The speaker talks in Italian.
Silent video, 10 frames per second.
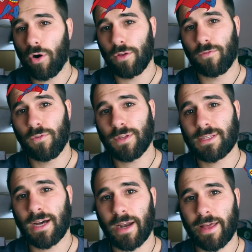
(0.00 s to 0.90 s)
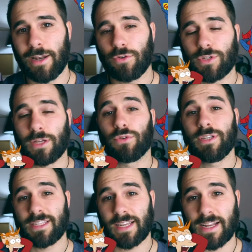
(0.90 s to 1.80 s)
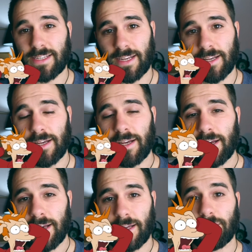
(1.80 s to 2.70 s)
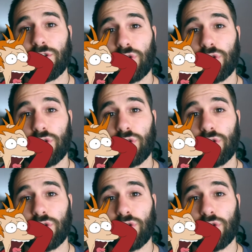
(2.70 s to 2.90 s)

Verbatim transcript: influenzare lo stato di stress eh, dei